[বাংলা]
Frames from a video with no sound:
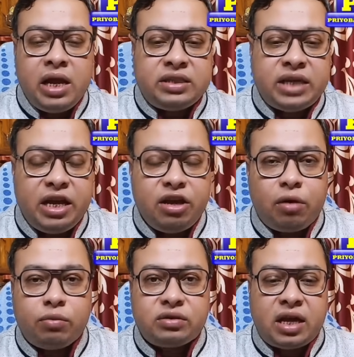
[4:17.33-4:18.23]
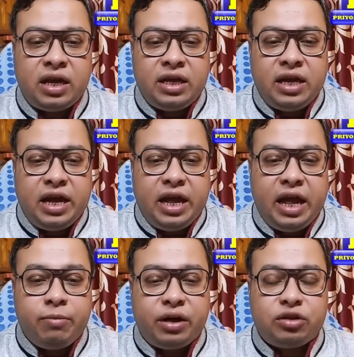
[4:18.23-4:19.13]
সেই অবস্থায়
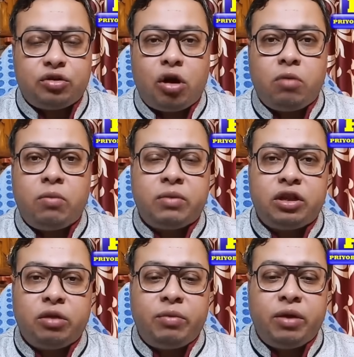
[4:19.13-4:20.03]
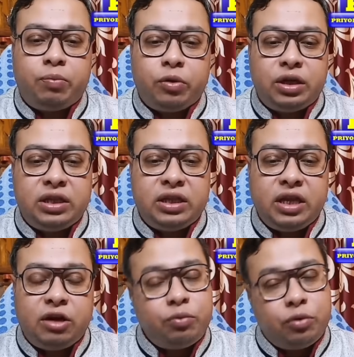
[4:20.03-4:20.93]
এইবার সংবাদ মাধ্যমের
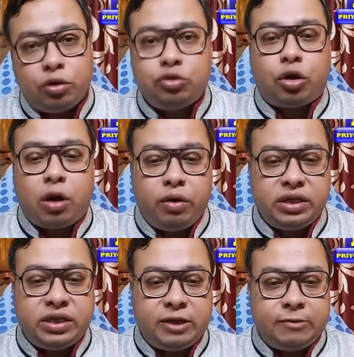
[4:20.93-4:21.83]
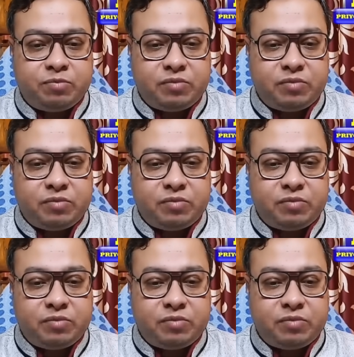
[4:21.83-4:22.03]
প্রতিনিধিদের উপরও চড়া হয়ে যায়